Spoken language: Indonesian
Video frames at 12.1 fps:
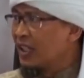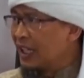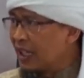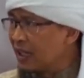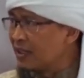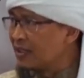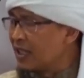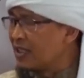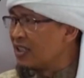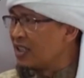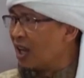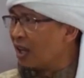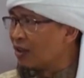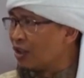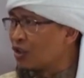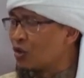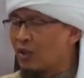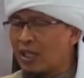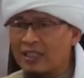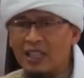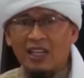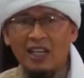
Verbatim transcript: Ingat janji Allah surat